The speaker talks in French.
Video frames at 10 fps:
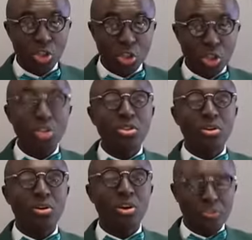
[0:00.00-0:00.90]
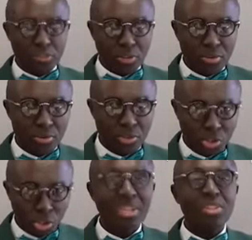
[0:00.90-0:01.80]
Jeune enfant,
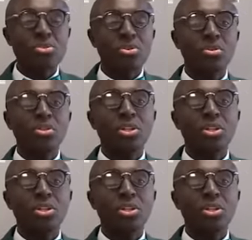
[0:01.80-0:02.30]
jeune garçon,